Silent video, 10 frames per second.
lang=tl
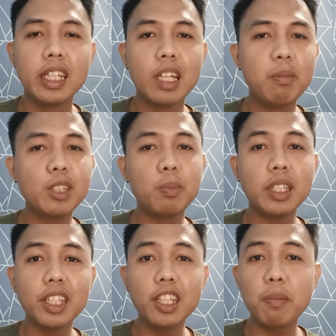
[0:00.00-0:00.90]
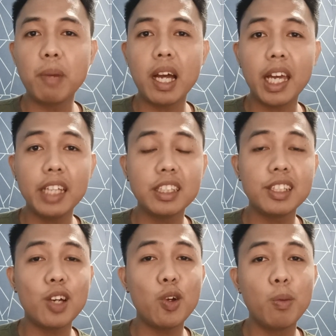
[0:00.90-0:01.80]
na mas matindi pa kaysa
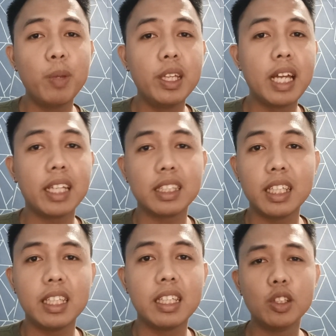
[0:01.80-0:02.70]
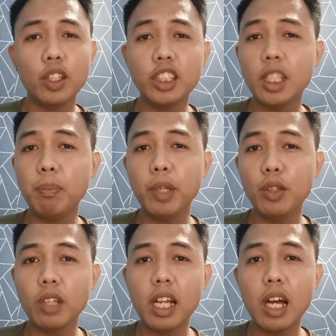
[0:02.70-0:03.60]
sa COVID-19. So isipin nyo
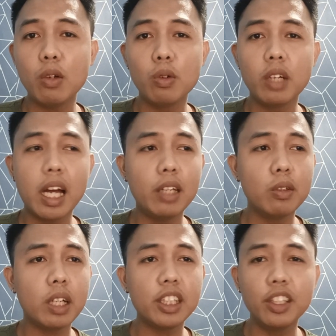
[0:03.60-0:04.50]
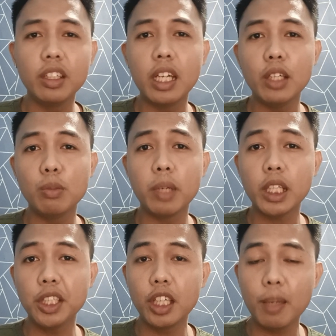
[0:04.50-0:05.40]
na lang kung gaano katindi yung
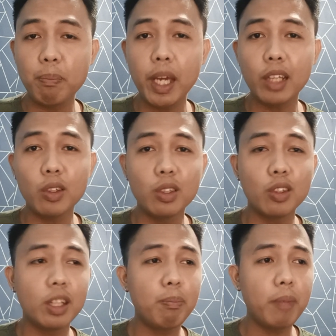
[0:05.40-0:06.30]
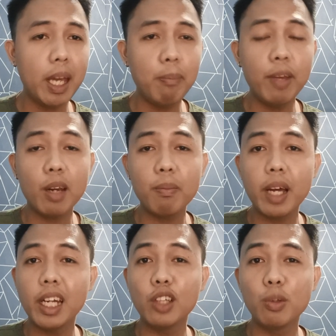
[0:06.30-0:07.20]
magiging epekto nun if ever
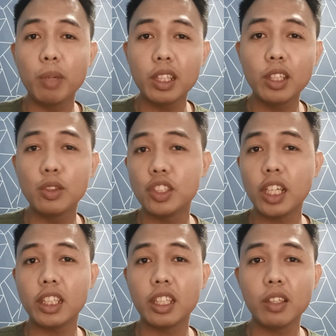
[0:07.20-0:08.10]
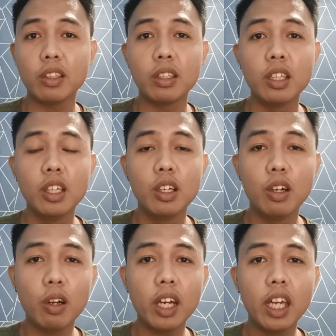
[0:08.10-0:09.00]
man na dumating yung sakit na yon.
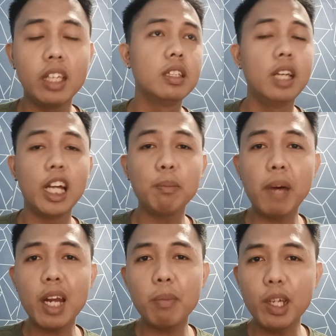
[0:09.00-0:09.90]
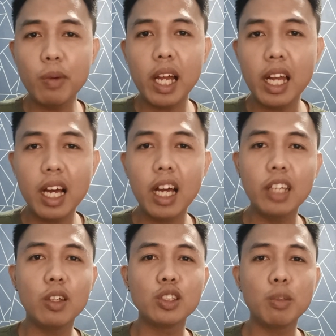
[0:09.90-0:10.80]
Okay? At para maniwala nga
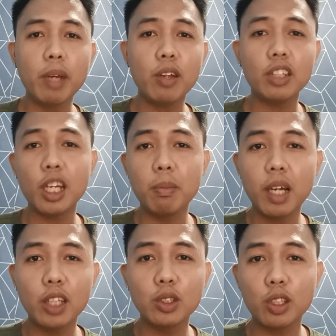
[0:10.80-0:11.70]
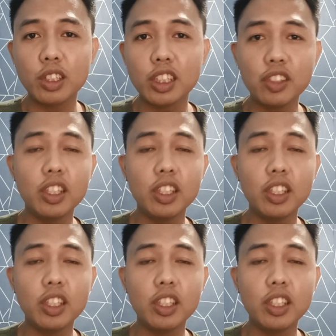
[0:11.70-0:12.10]
kayo, so meron tayong mga sources